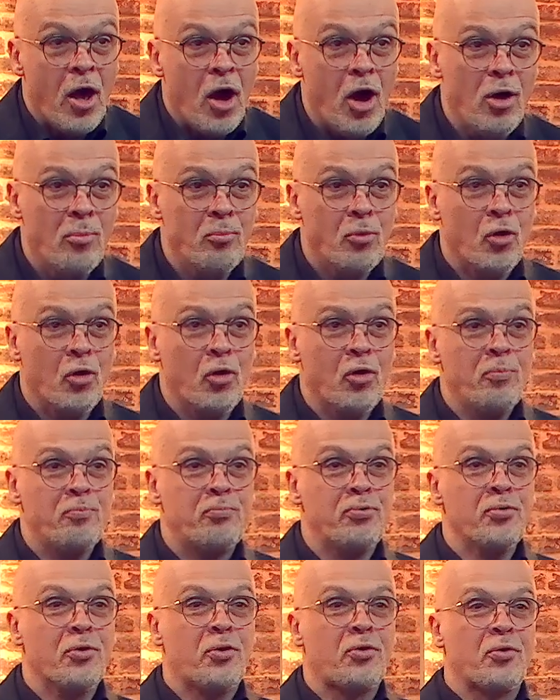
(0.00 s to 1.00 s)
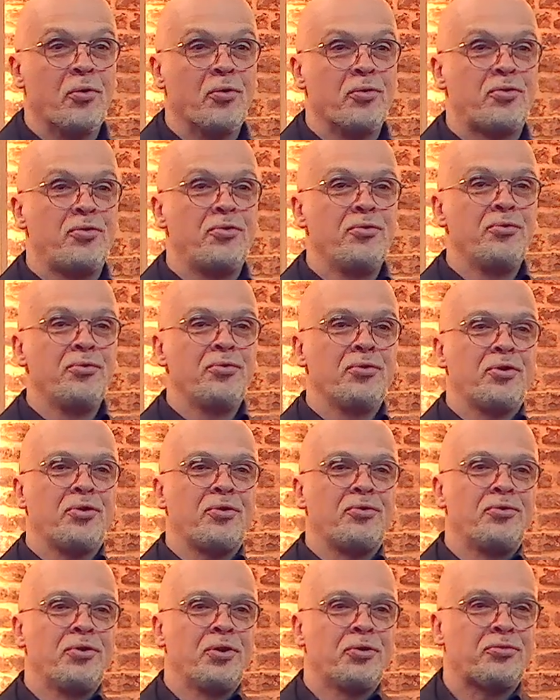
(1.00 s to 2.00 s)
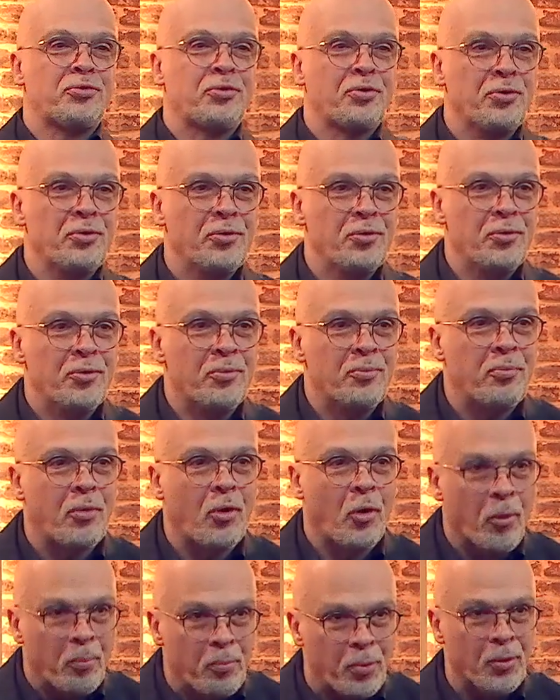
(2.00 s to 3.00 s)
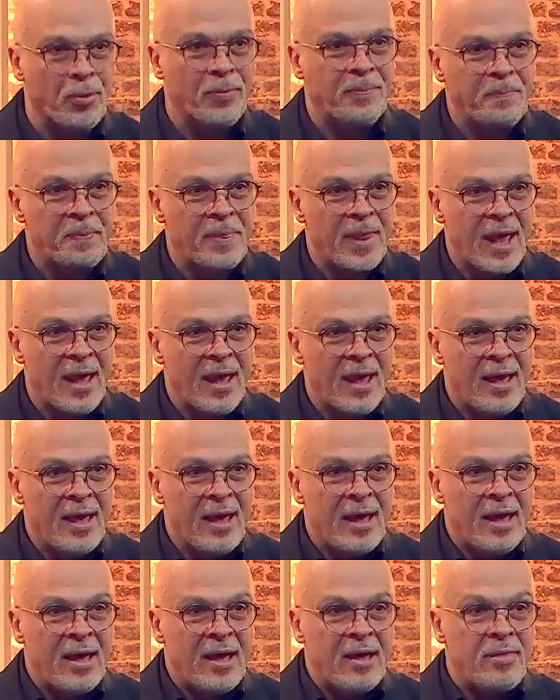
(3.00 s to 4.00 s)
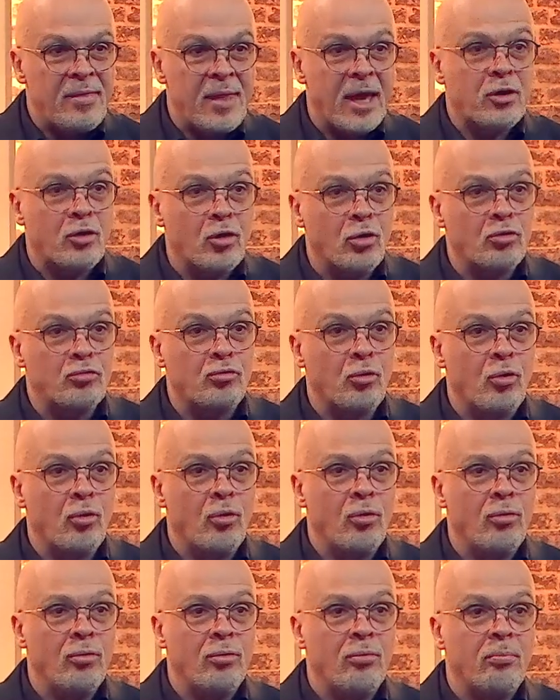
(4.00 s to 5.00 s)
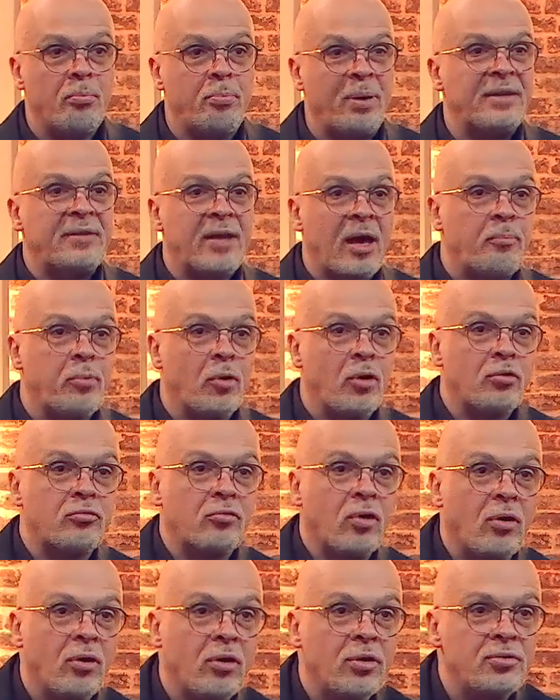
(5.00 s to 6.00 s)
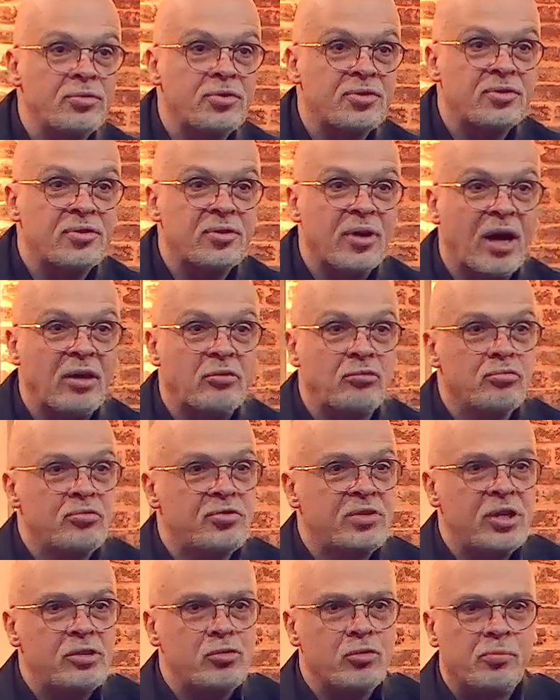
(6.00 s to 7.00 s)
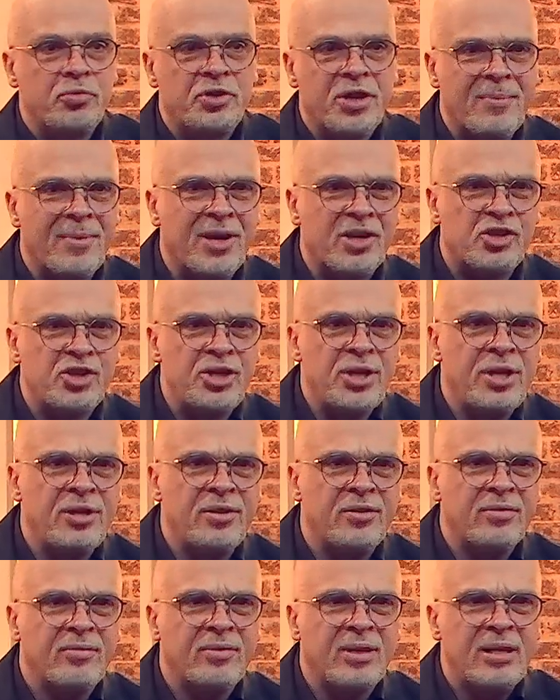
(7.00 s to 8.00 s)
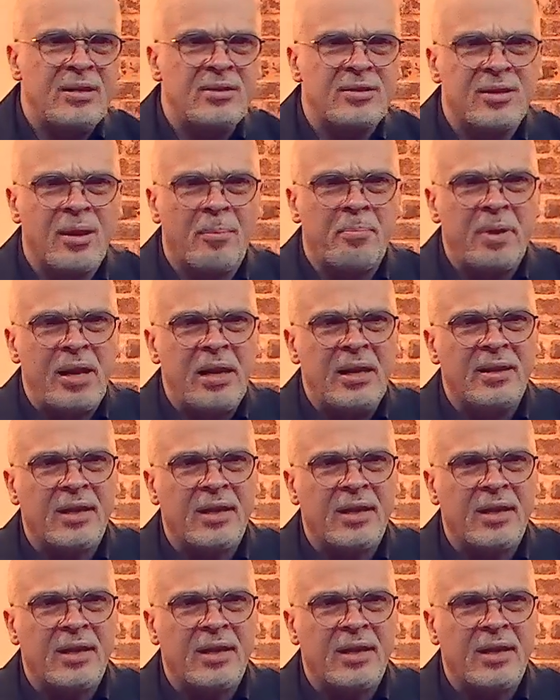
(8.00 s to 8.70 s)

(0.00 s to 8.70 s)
Un mot pour conclure notre propos. N'accordons pas d'importance à tous ces objets magiques, qu'ils s'appellent